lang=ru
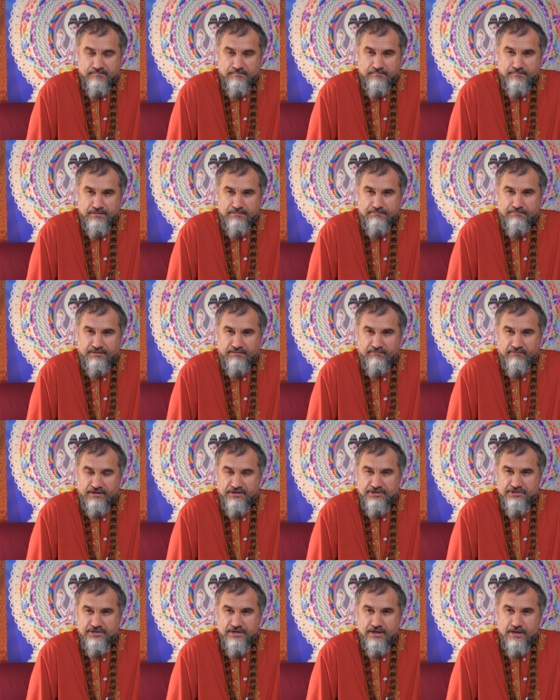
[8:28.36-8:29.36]
Мы
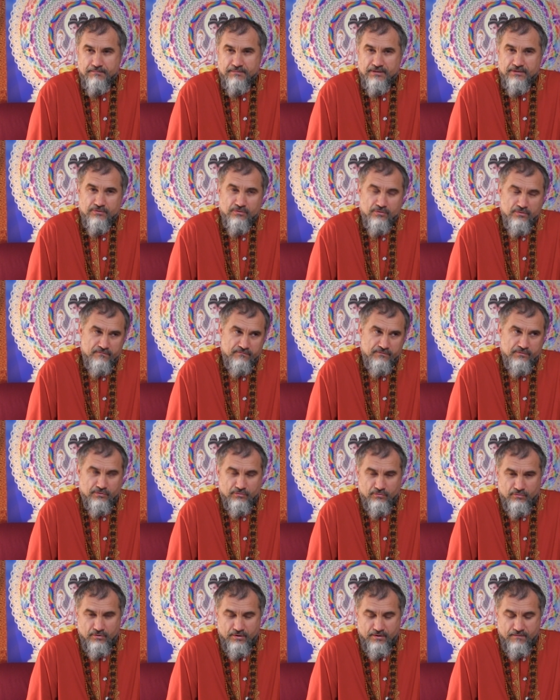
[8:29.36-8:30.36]
превращаем одно в
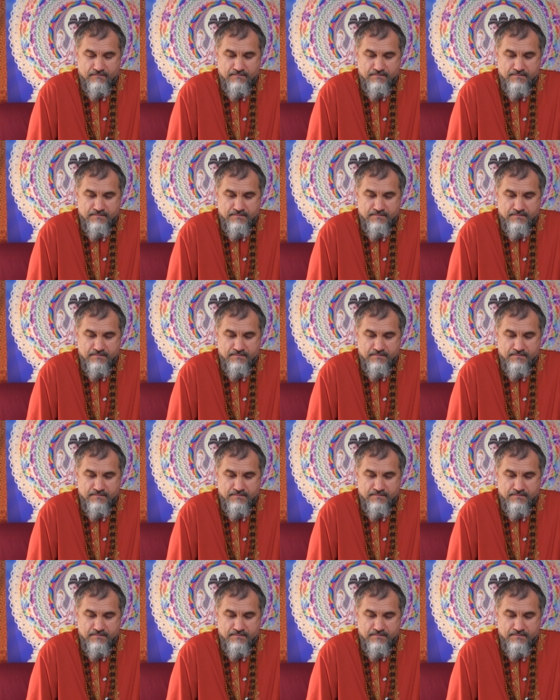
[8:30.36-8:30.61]
другое.